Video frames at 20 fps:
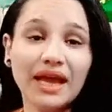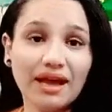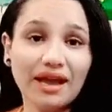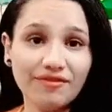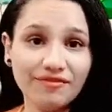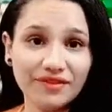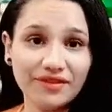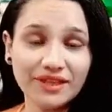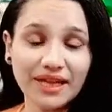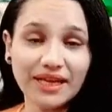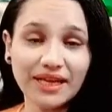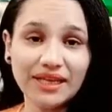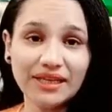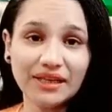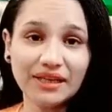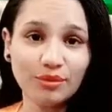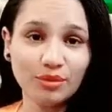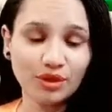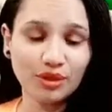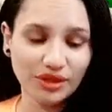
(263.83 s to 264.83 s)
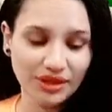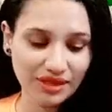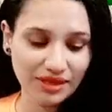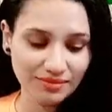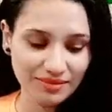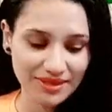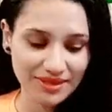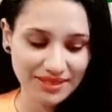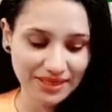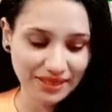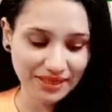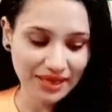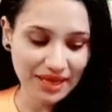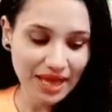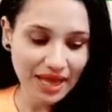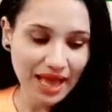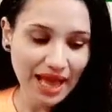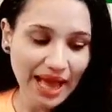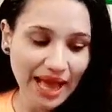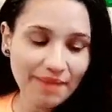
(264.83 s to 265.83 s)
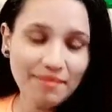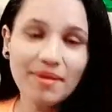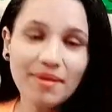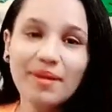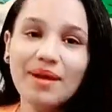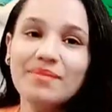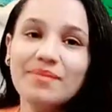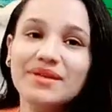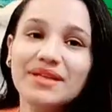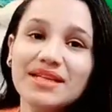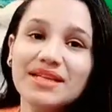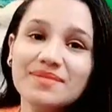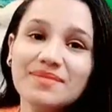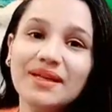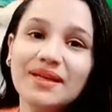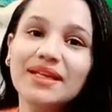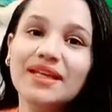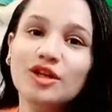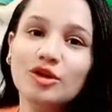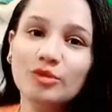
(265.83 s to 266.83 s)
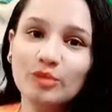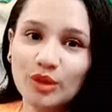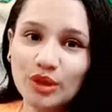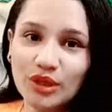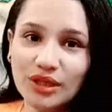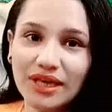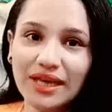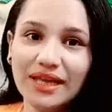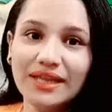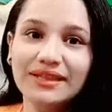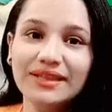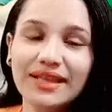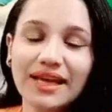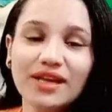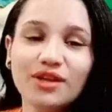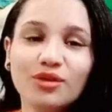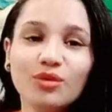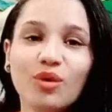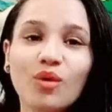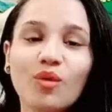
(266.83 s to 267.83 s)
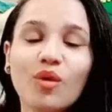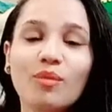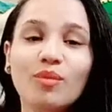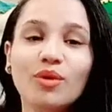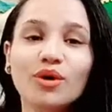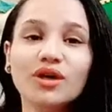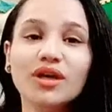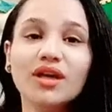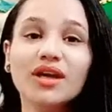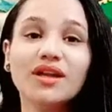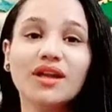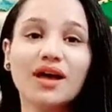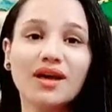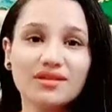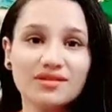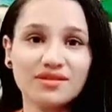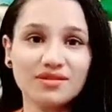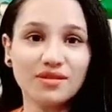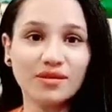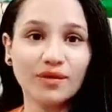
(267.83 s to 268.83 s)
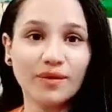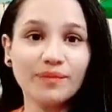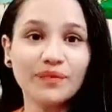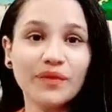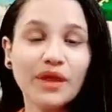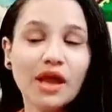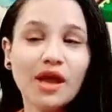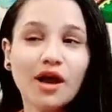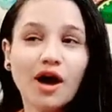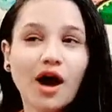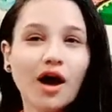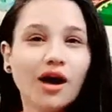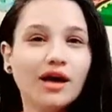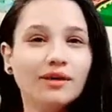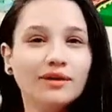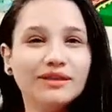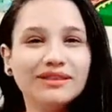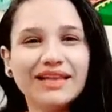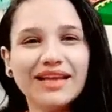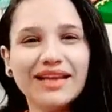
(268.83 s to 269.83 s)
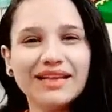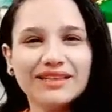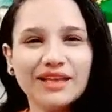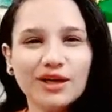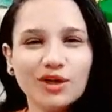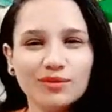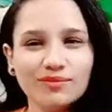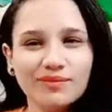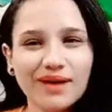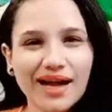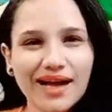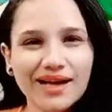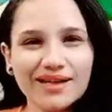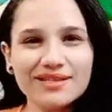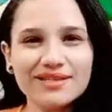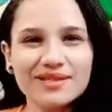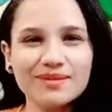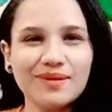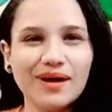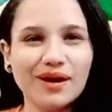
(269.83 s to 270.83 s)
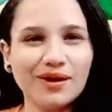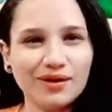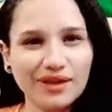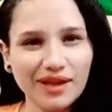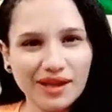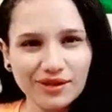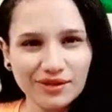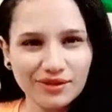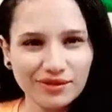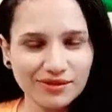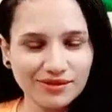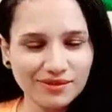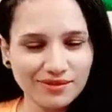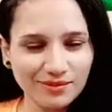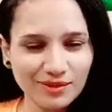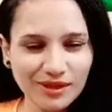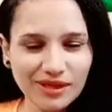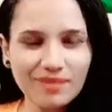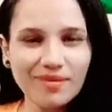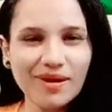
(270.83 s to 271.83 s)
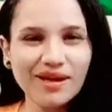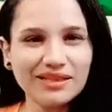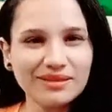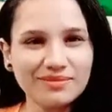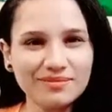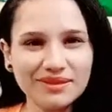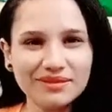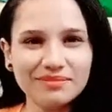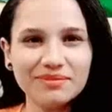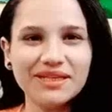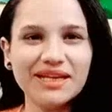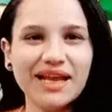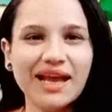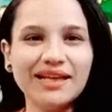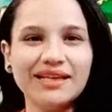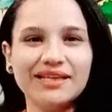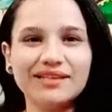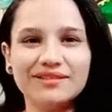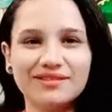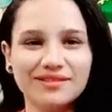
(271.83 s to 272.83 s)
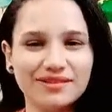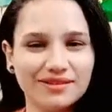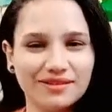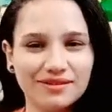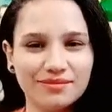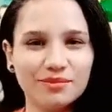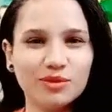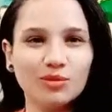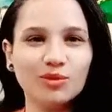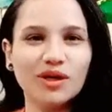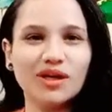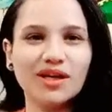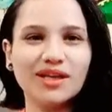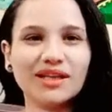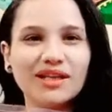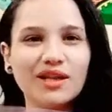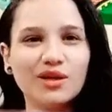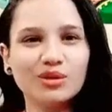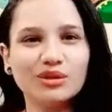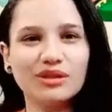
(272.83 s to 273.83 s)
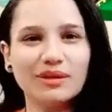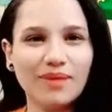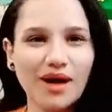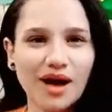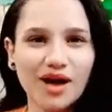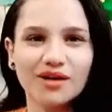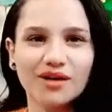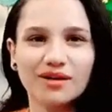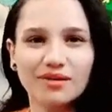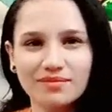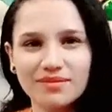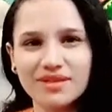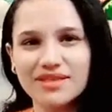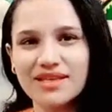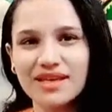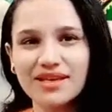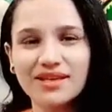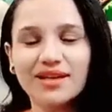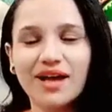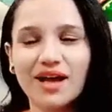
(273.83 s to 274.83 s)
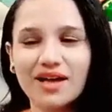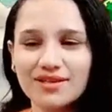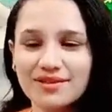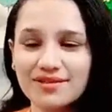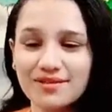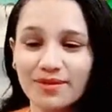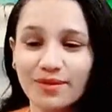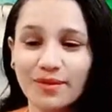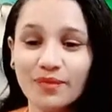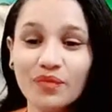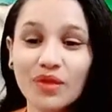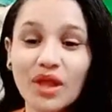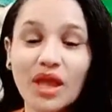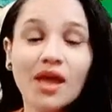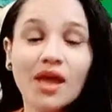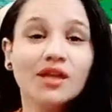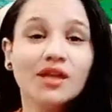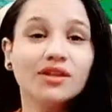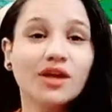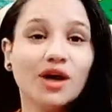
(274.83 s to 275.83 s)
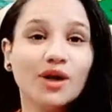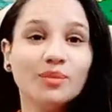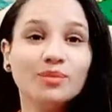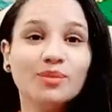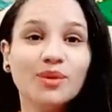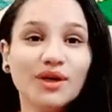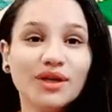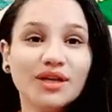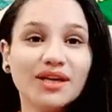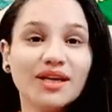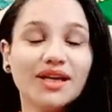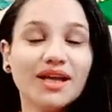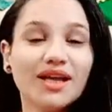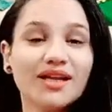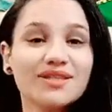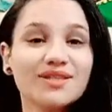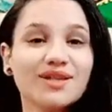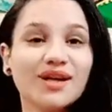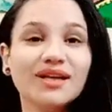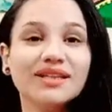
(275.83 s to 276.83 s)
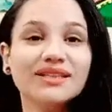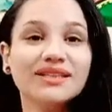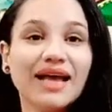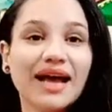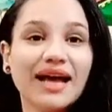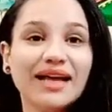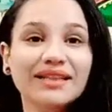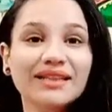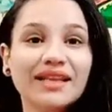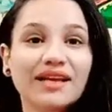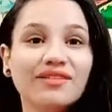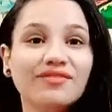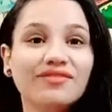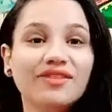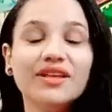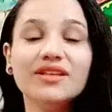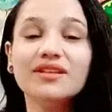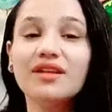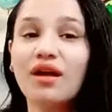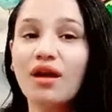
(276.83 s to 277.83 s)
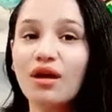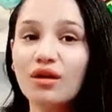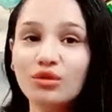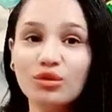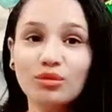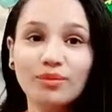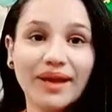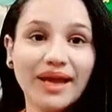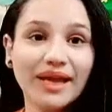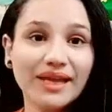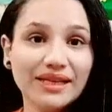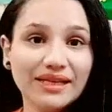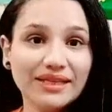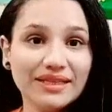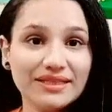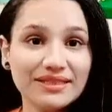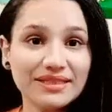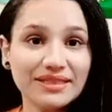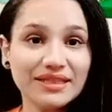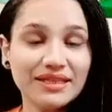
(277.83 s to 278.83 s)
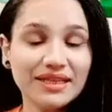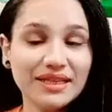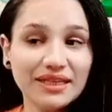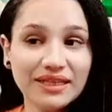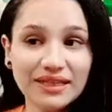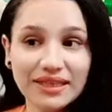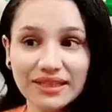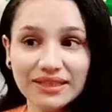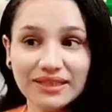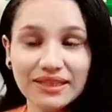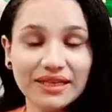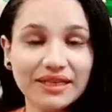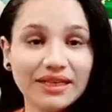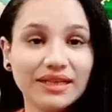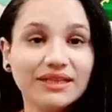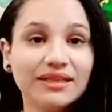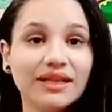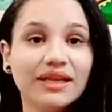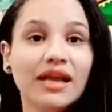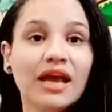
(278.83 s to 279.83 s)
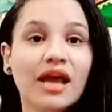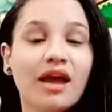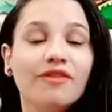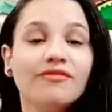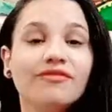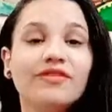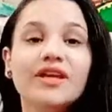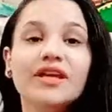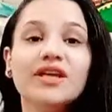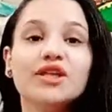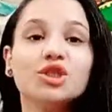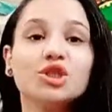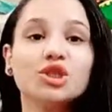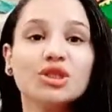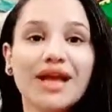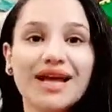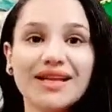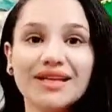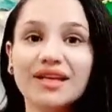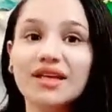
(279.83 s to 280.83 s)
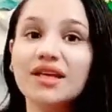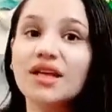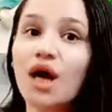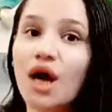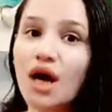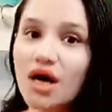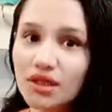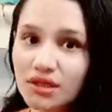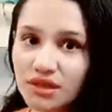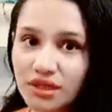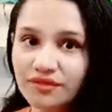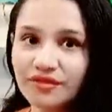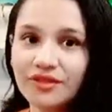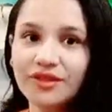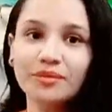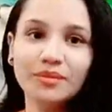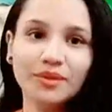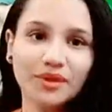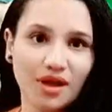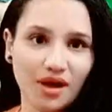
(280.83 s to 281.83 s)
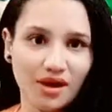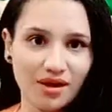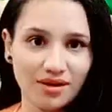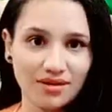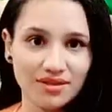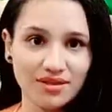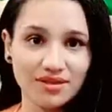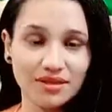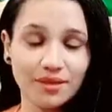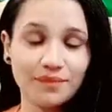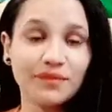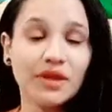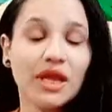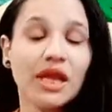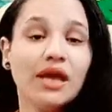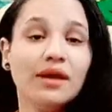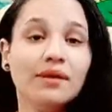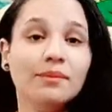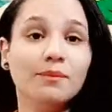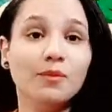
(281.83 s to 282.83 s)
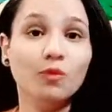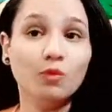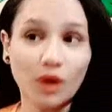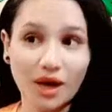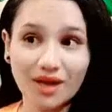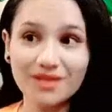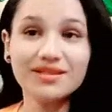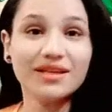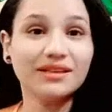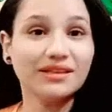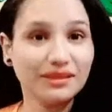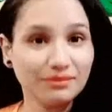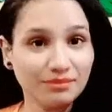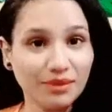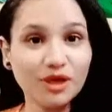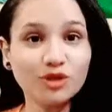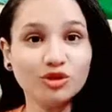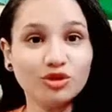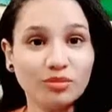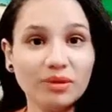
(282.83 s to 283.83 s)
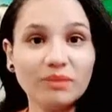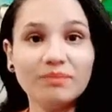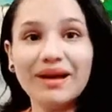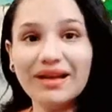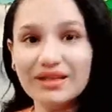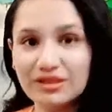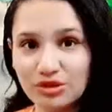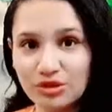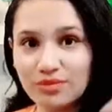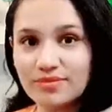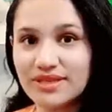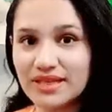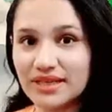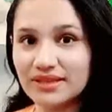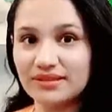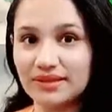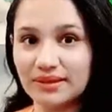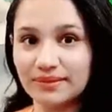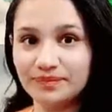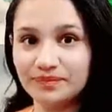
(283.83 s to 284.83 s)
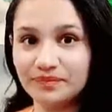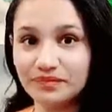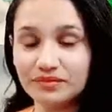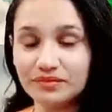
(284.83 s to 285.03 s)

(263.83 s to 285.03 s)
خفت عليك يا برج الميزان اما بقى بالنسبه للبرج الثالث وهو برج العذراء آه، الثلاثه اللي هم عكس بقى يعني آه، ورا بعض من ناحيه من ورا كده لقدام عقرب ميزان عذراء طيب برج العذراء انت عندك فيه تقدم هايل كتير جدا جدا في الشأن العاطفي بالأخص وخاصة برضو من بعد يوم ستة